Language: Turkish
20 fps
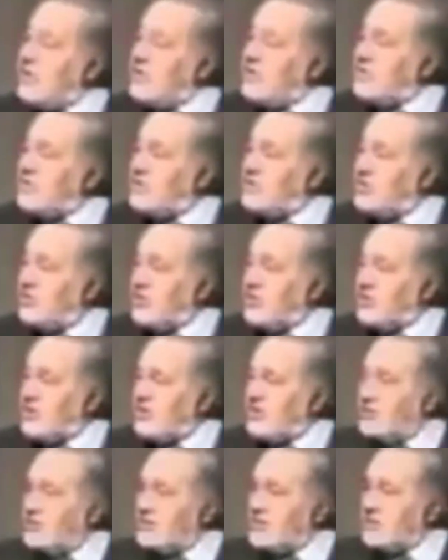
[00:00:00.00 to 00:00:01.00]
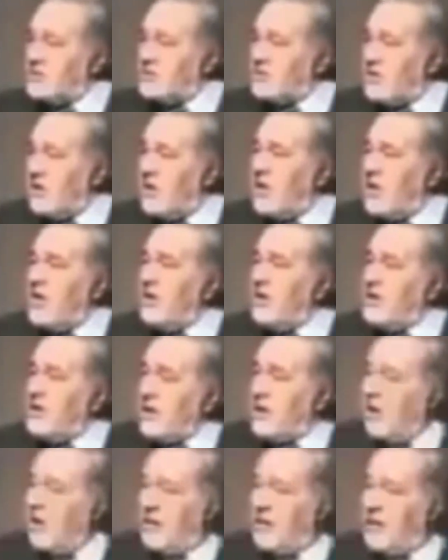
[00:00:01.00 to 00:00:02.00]
Osmanlıca öğrenirsin.
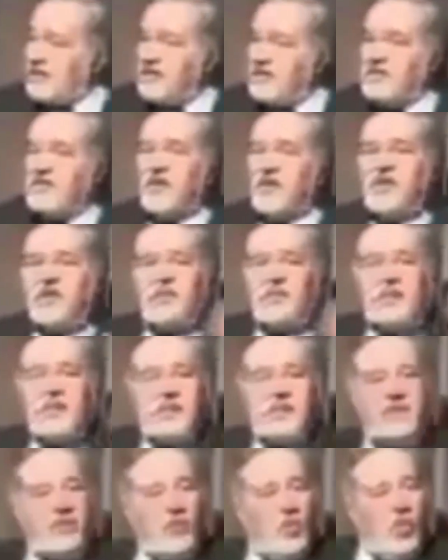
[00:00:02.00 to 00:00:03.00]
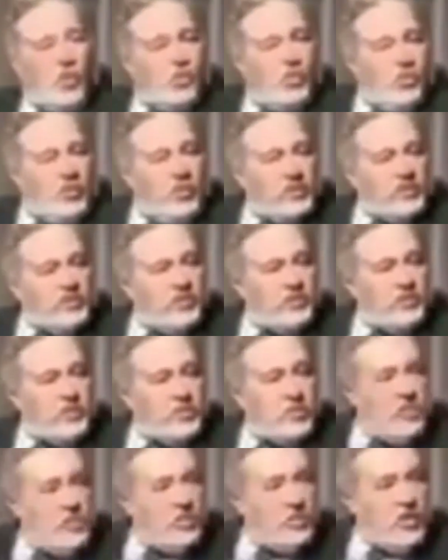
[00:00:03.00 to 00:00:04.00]
Yabancı talebenin
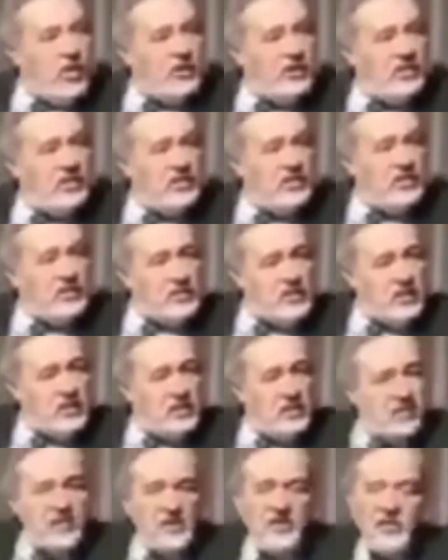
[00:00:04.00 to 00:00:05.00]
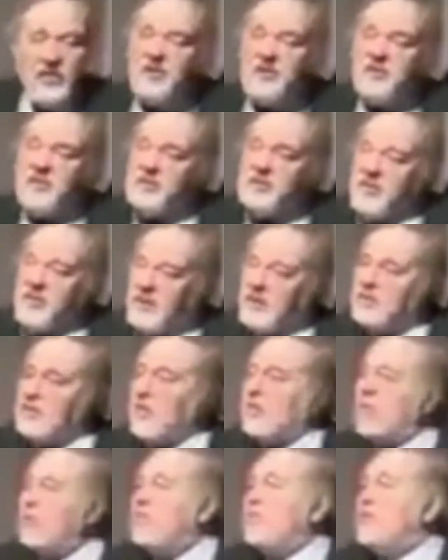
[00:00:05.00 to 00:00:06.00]
15 günde öğrendiği şeyi
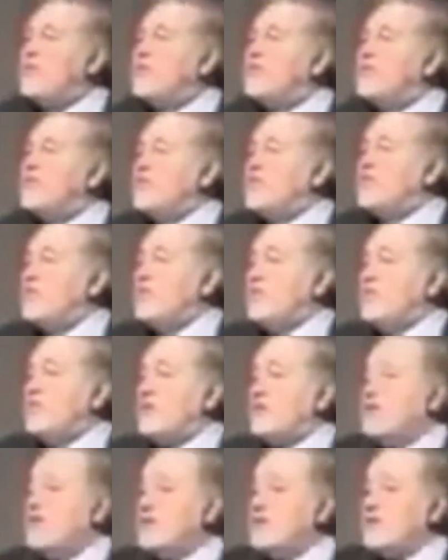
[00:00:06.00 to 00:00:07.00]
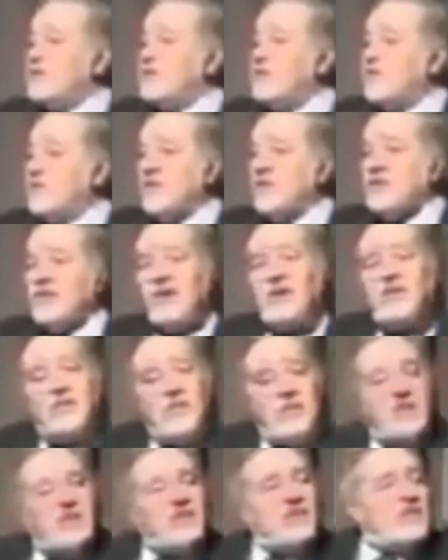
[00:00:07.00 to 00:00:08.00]
sen de 15 günde öğrenirsin. Bu
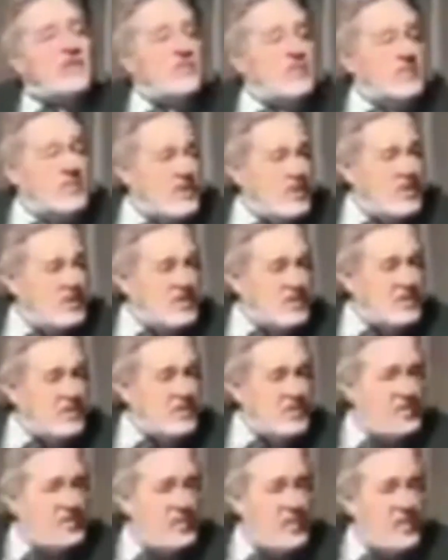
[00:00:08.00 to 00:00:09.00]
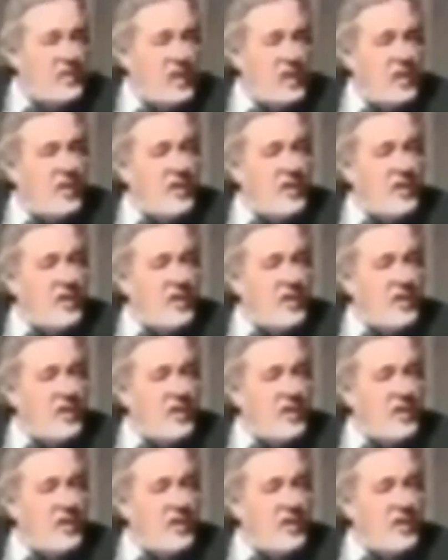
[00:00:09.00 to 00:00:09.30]
kadar basit bir şeydir.